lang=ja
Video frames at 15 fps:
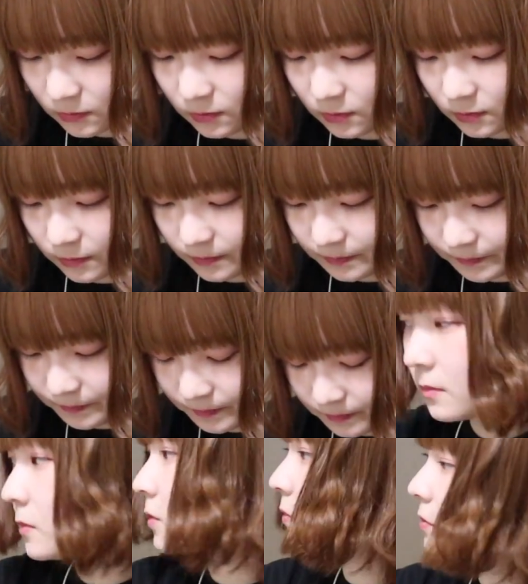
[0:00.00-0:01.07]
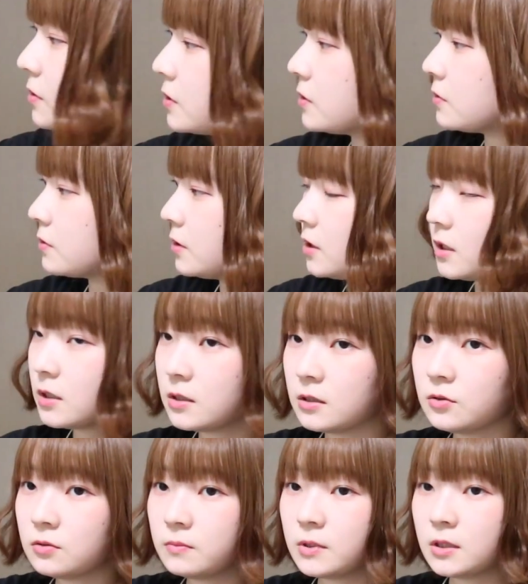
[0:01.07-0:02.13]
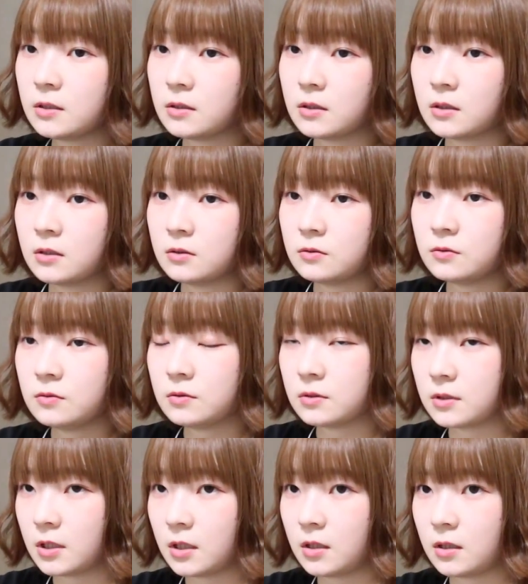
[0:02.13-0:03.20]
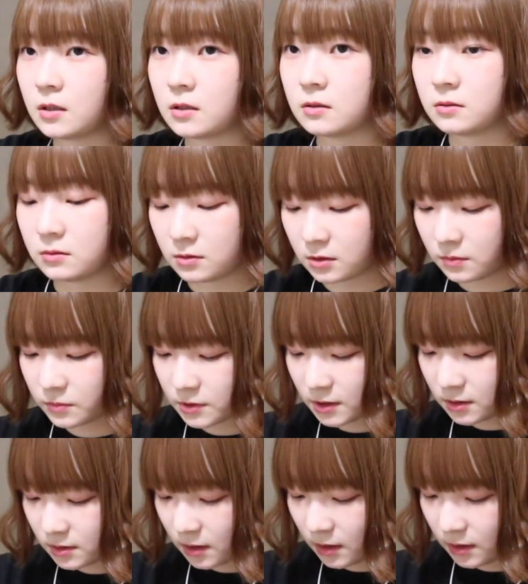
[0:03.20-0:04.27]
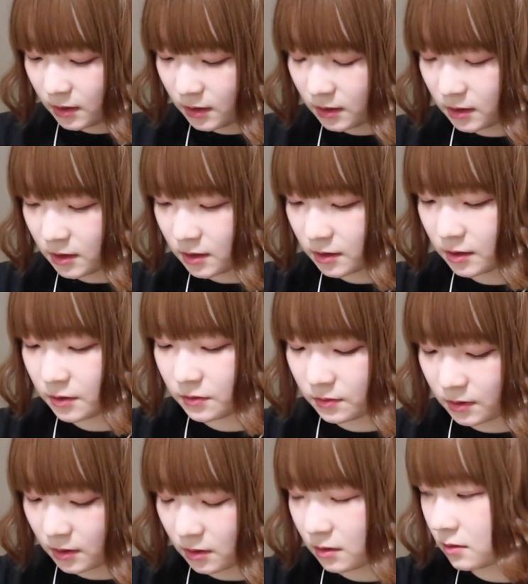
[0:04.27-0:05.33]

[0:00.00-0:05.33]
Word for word: こうどうしよう日焼け止め塗ってでも絶対火に焼けるから